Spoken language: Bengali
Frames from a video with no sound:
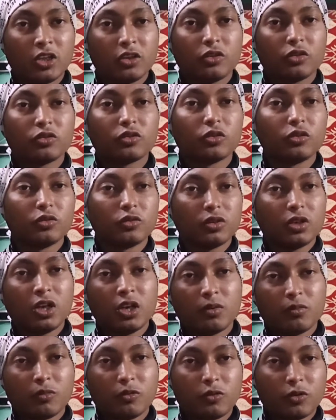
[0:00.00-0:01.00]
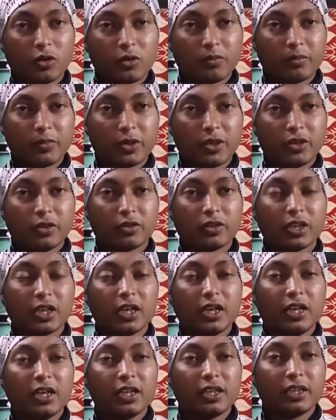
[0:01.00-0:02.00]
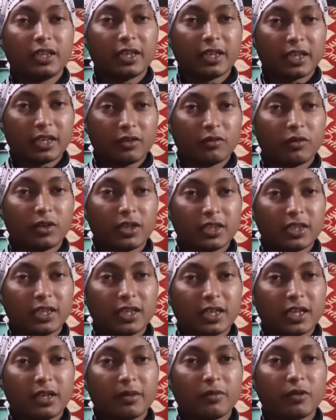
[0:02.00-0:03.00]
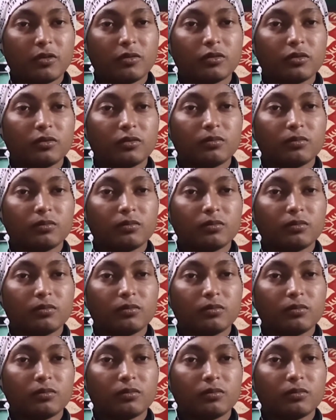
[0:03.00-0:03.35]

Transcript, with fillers: তো চলুন পুরো ভিডিওটা দেখে নেওয়া যাক এবং